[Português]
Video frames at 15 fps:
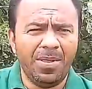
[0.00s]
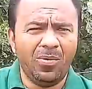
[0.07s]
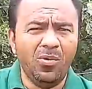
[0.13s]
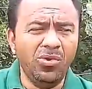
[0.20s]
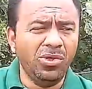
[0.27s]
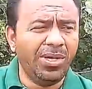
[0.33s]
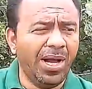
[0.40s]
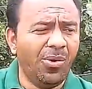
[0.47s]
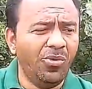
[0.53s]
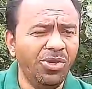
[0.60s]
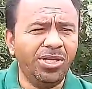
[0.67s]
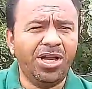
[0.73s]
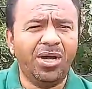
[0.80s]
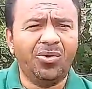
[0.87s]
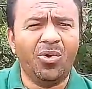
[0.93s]
A única,
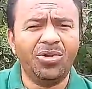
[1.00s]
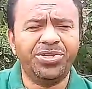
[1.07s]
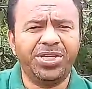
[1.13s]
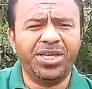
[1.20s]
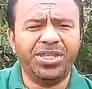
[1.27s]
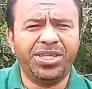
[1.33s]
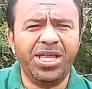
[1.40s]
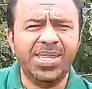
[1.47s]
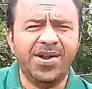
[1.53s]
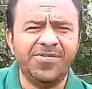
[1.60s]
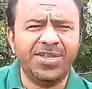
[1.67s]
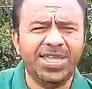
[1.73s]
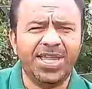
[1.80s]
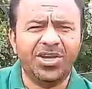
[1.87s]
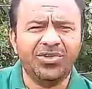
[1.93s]
única coisa que tem na
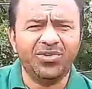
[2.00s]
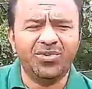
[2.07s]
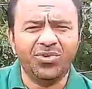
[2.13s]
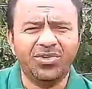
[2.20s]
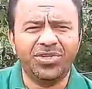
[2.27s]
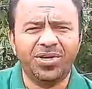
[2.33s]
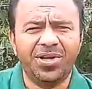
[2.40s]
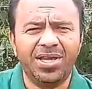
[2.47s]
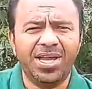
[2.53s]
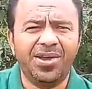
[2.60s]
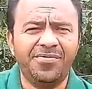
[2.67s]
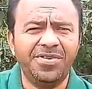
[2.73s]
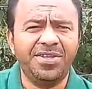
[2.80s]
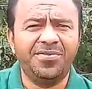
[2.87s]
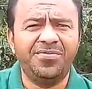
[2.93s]
vida da Xuxa é
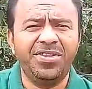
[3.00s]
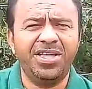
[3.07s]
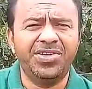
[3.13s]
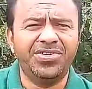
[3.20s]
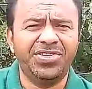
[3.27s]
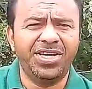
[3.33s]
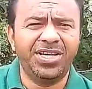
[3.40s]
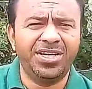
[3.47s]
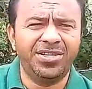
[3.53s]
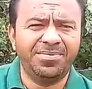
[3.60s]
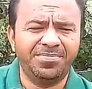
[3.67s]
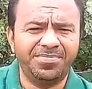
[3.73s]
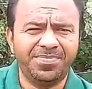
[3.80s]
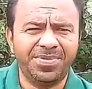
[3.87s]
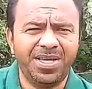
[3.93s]
a vida financeira,
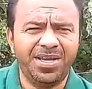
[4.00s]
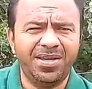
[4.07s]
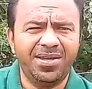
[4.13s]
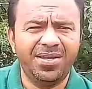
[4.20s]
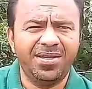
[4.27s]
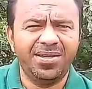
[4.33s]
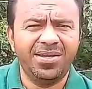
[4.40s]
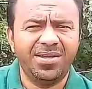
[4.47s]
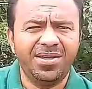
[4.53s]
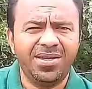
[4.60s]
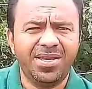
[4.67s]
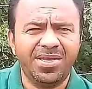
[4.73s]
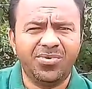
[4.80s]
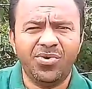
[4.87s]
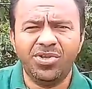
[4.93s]
né?
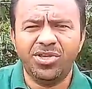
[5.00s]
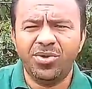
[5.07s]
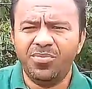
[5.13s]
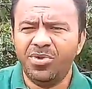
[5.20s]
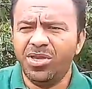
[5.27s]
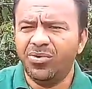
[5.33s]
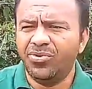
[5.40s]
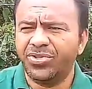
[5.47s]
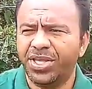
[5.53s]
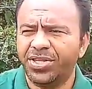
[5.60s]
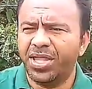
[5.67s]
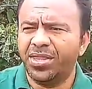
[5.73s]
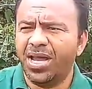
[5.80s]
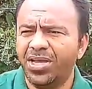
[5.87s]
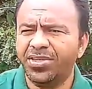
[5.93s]
Que o inimigo,
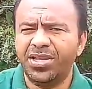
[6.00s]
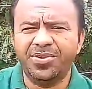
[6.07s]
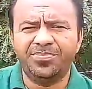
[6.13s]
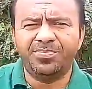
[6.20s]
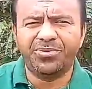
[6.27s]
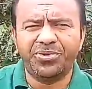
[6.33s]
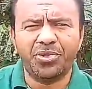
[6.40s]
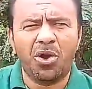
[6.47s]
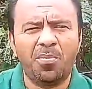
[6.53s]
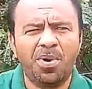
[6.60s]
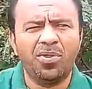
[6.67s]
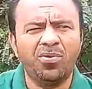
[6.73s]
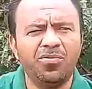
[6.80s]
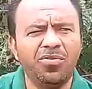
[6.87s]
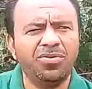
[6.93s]
Satanás, ele
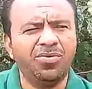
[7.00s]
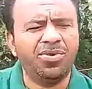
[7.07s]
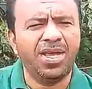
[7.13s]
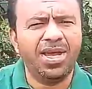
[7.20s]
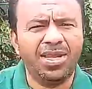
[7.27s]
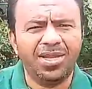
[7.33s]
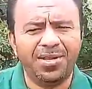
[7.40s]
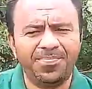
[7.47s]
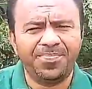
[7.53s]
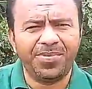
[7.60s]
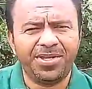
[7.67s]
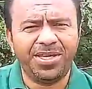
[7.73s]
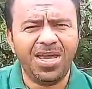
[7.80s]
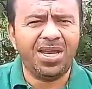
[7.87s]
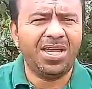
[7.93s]
sopra no ouvido dela
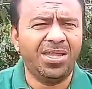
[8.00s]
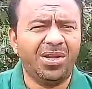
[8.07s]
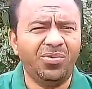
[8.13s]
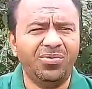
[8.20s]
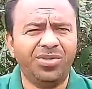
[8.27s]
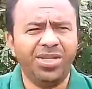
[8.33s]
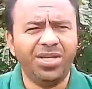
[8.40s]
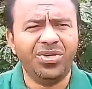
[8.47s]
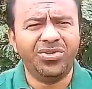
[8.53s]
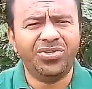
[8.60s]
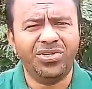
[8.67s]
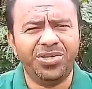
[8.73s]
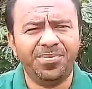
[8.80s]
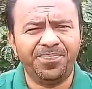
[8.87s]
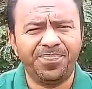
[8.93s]
que ela não
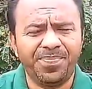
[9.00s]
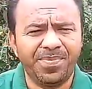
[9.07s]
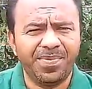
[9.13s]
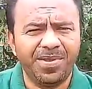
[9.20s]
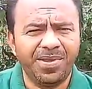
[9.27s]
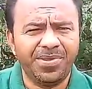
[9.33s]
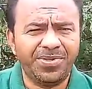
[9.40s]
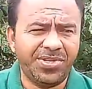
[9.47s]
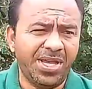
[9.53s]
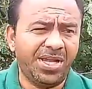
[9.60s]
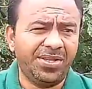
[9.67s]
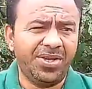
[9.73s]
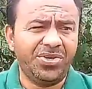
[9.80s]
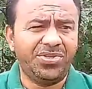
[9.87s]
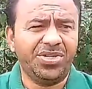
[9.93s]
deixe se
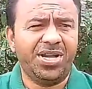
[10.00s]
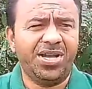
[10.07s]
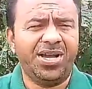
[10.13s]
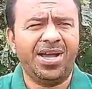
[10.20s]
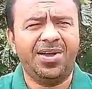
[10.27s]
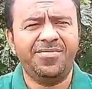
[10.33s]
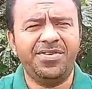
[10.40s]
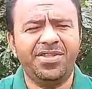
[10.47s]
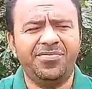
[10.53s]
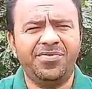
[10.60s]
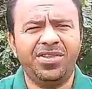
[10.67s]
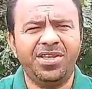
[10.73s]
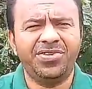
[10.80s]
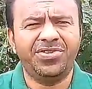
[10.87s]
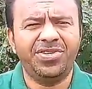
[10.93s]
ela deixar a vida
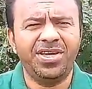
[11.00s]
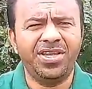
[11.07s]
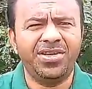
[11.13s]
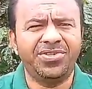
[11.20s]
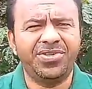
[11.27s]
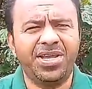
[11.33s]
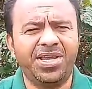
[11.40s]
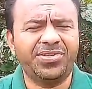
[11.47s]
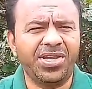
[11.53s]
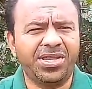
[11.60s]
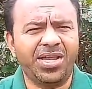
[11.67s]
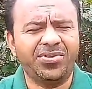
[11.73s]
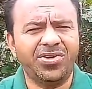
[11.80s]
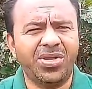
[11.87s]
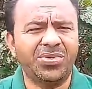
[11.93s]
financeira, se ela
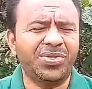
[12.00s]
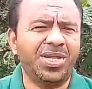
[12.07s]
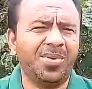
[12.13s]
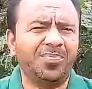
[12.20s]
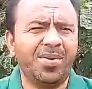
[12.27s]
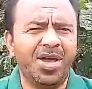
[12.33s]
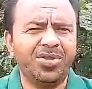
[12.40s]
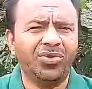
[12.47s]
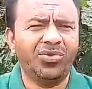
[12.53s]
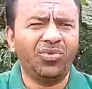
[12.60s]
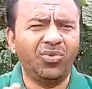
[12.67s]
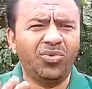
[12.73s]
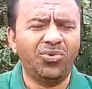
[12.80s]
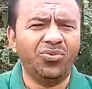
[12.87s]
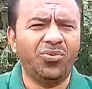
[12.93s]
aceitar Jesus, ela perde
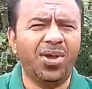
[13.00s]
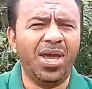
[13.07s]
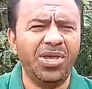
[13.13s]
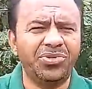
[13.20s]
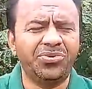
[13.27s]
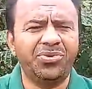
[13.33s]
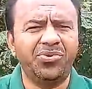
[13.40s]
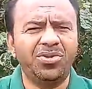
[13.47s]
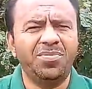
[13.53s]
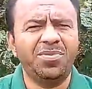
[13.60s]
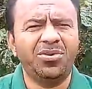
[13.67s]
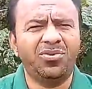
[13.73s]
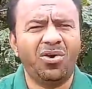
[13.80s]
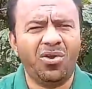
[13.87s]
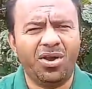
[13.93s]
tudo. É isso que o
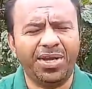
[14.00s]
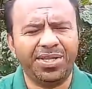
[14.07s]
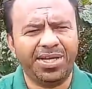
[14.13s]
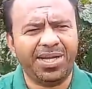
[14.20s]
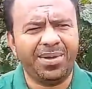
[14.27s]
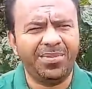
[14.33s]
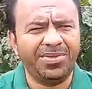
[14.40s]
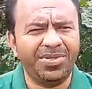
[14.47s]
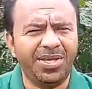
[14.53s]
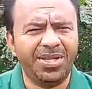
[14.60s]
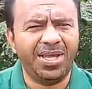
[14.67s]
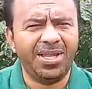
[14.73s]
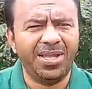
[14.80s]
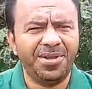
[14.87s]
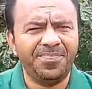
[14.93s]
inimigo coloca na cabeça
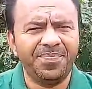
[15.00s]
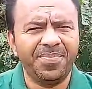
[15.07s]
dela.